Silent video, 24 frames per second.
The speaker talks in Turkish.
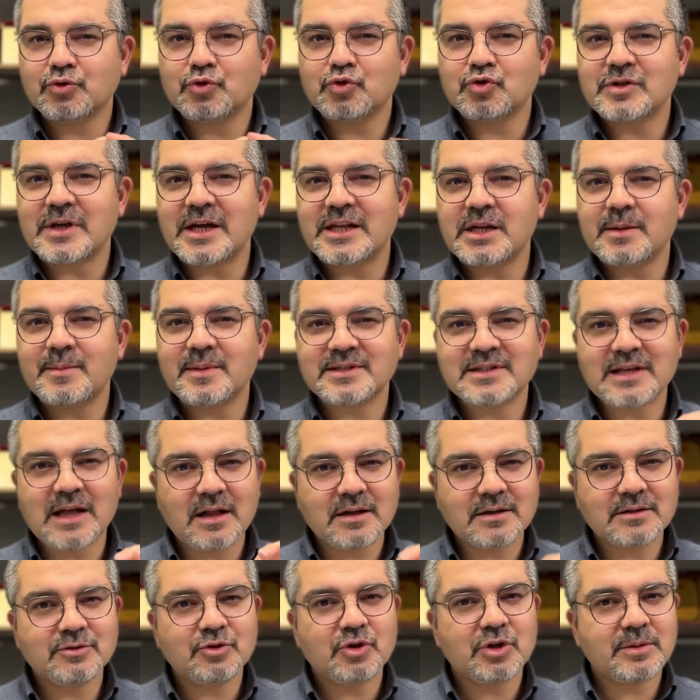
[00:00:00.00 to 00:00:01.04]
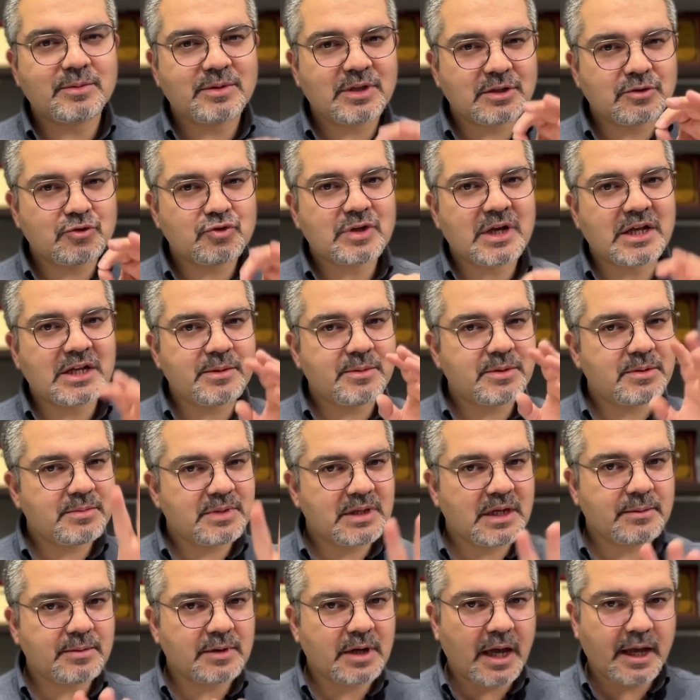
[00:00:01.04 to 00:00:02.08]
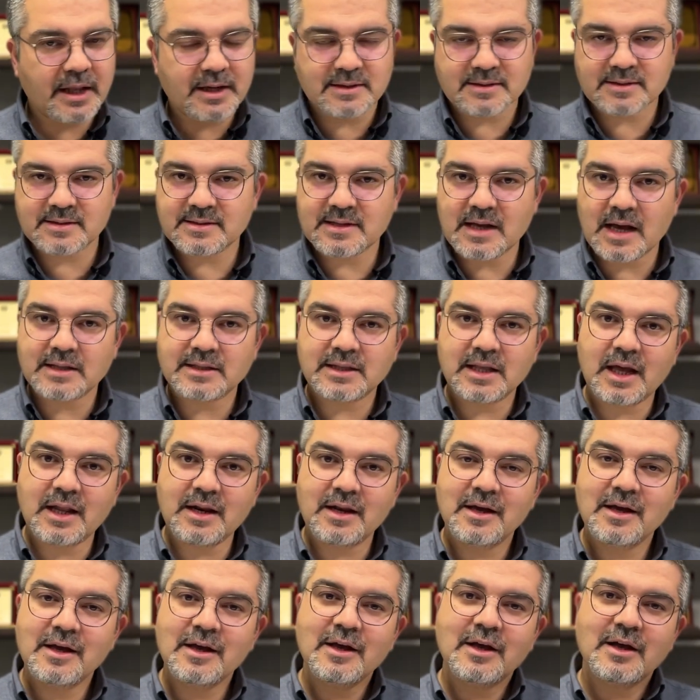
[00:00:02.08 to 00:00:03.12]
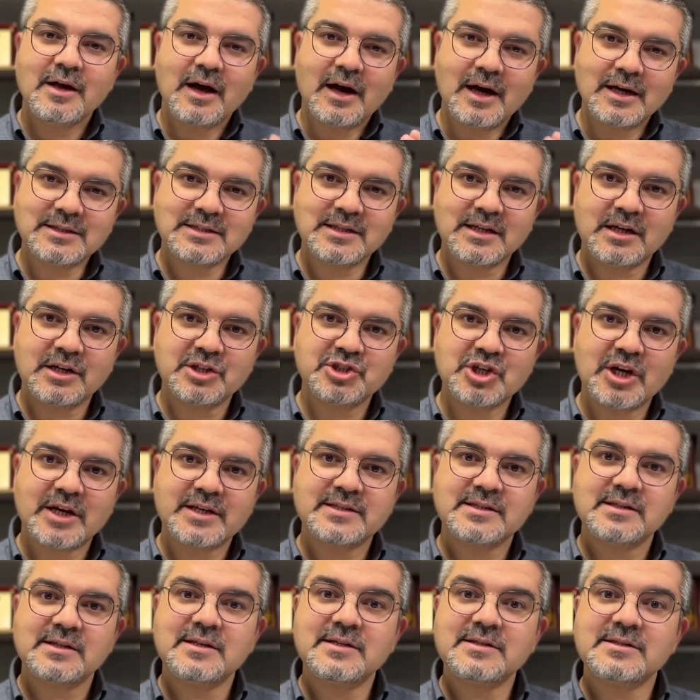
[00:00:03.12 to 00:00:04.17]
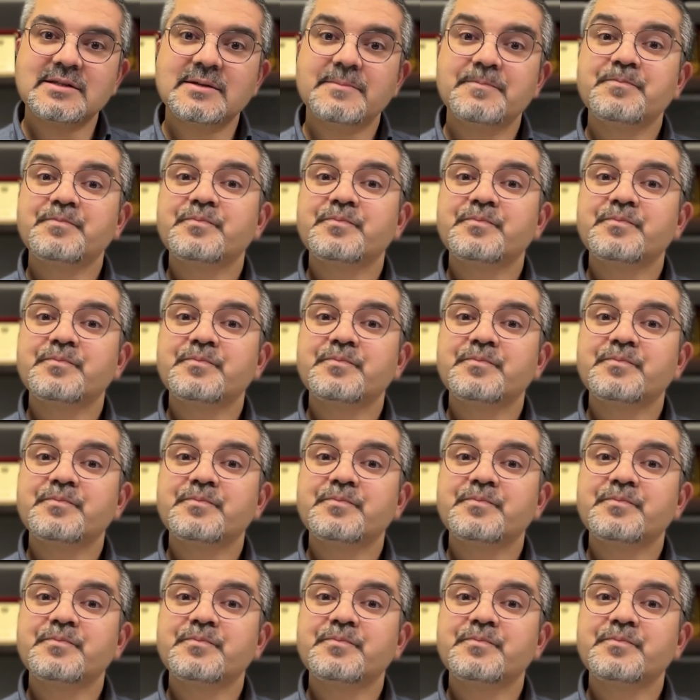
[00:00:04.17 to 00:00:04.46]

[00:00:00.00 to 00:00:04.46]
düzenleme salgın dönemindeki düzenlemenin birebir aynısı zaten. Hatırlayacaksınız.